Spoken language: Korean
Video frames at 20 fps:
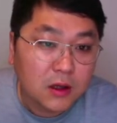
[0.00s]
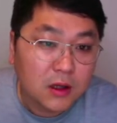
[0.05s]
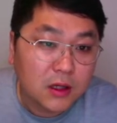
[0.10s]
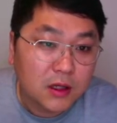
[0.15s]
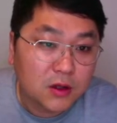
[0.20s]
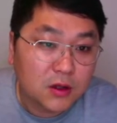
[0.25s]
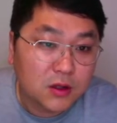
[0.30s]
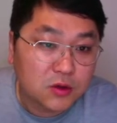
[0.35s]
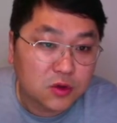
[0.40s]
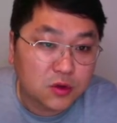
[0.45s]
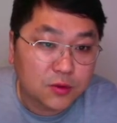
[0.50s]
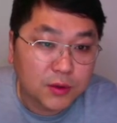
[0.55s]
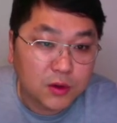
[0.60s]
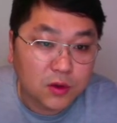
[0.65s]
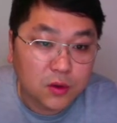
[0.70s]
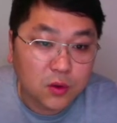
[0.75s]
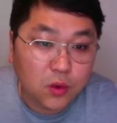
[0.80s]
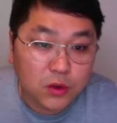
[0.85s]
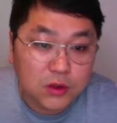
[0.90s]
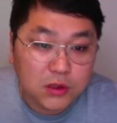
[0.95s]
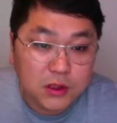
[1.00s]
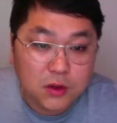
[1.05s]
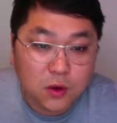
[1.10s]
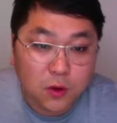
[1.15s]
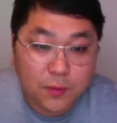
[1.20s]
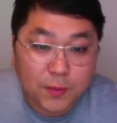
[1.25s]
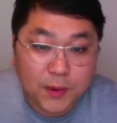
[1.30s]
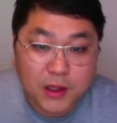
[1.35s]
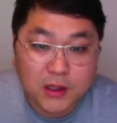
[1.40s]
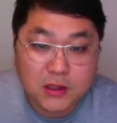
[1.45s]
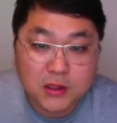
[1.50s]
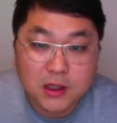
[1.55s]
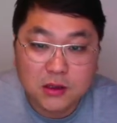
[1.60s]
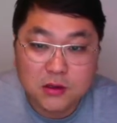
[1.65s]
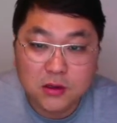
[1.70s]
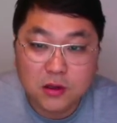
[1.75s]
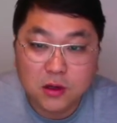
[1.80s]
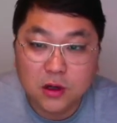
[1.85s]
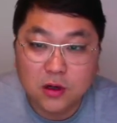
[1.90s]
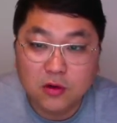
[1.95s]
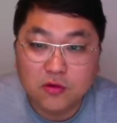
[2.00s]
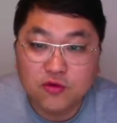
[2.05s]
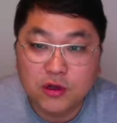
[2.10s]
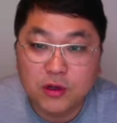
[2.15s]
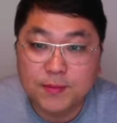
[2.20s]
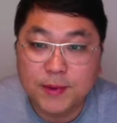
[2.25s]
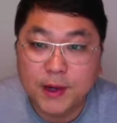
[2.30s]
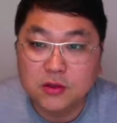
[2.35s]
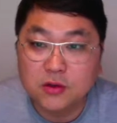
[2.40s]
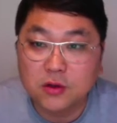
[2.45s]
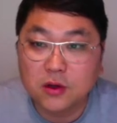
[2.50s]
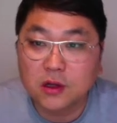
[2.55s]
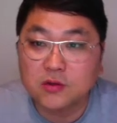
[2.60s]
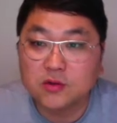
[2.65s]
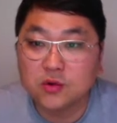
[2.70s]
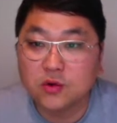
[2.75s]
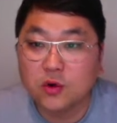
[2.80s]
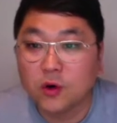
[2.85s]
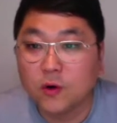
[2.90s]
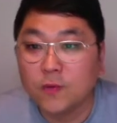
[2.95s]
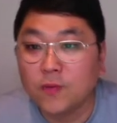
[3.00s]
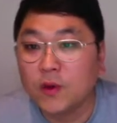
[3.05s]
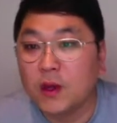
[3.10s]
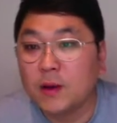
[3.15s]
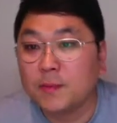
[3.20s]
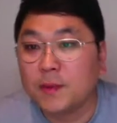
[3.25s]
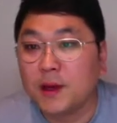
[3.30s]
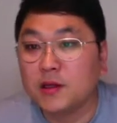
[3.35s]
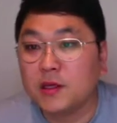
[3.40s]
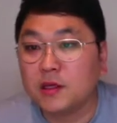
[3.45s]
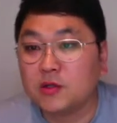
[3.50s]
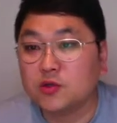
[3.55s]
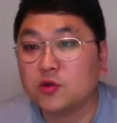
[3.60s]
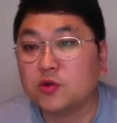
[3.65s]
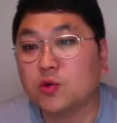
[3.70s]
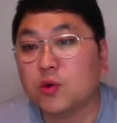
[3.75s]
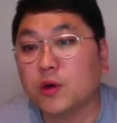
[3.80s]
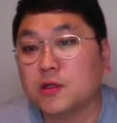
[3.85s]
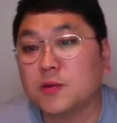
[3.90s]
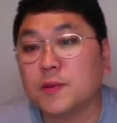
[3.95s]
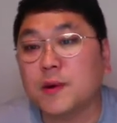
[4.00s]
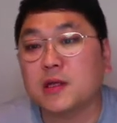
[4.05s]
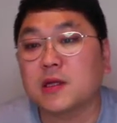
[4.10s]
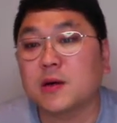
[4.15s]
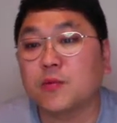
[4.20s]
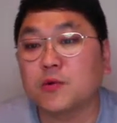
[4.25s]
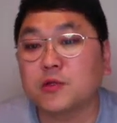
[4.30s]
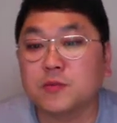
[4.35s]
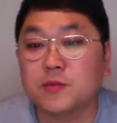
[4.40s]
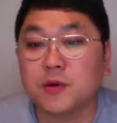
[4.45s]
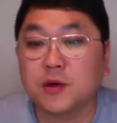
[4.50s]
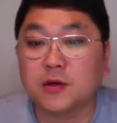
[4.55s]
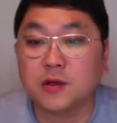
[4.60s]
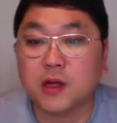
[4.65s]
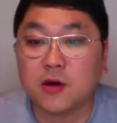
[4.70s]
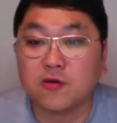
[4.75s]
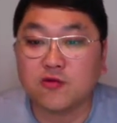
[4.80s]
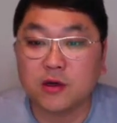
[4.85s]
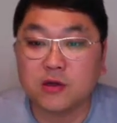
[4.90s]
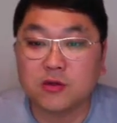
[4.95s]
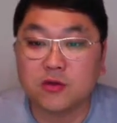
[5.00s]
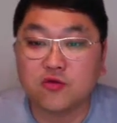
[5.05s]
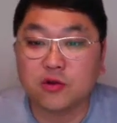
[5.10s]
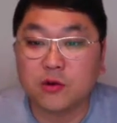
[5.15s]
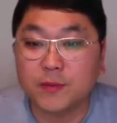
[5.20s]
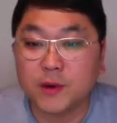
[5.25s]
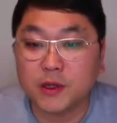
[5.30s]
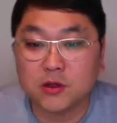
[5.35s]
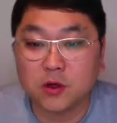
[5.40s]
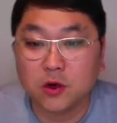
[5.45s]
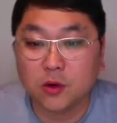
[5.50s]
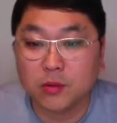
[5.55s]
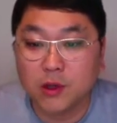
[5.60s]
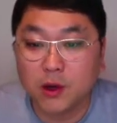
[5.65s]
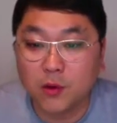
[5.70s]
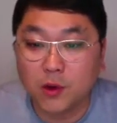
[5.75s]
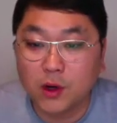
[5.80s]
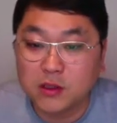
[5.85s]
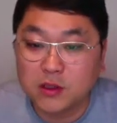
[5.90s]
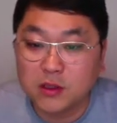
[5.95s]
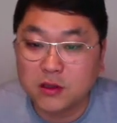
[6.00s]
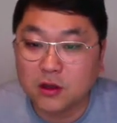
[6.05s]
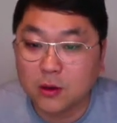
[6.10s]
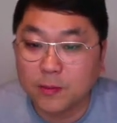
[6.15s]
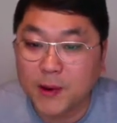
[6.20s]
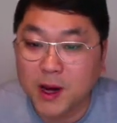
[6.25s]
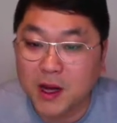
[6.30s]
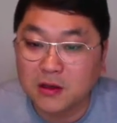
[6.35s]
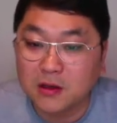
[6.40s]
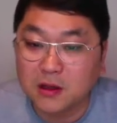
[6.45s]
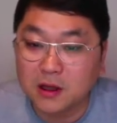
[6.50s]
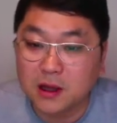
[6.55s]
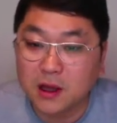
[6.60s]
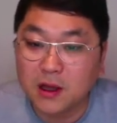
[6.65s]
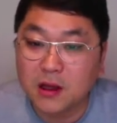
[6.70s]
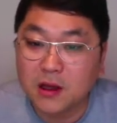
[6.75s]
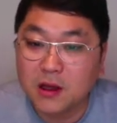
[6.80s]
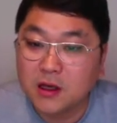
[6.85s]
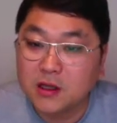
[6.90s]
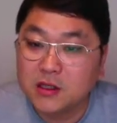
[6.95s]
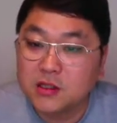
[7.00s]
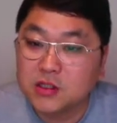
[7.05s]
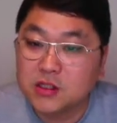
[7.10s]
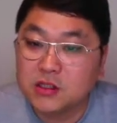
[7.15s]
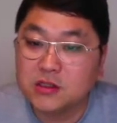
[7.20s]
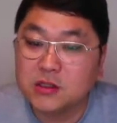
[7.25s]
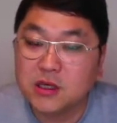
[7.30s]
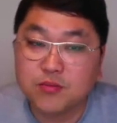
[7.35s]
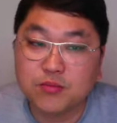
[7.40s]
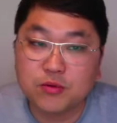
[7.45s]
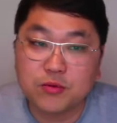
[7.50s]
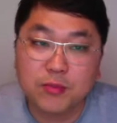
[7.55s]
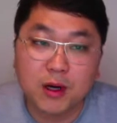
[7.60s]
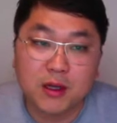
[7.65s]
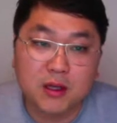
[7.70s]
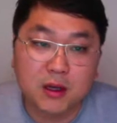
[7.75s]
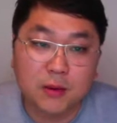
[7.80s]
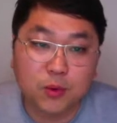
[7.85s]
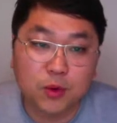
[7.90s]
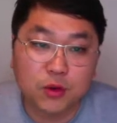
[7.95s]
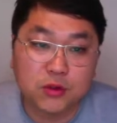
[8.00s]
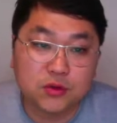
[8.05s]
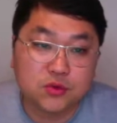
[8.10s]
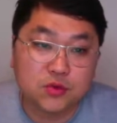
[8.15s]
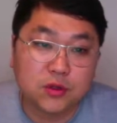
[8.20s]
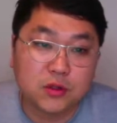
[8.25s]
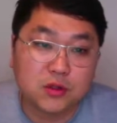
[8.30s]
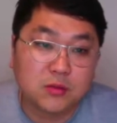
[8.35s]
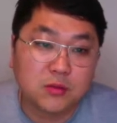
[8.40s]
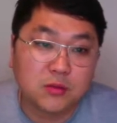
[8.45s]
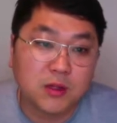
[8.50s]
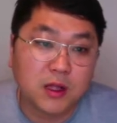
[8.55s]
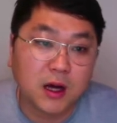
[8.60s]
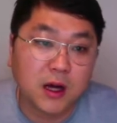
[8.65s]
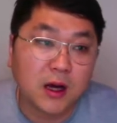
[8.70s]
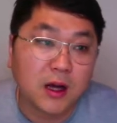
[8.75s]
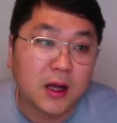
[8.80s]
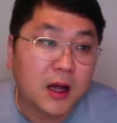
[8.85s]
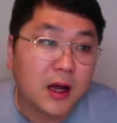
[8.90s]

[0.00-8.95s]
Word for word: 이런 식으로 미국 공식 홈페이지에서 구입하셔가지고 배대지를 통해서 받아보시면 한국에서 구입하시는 것보다 훨씬 더 빠르게 신제품 받아보실 수 있습니다.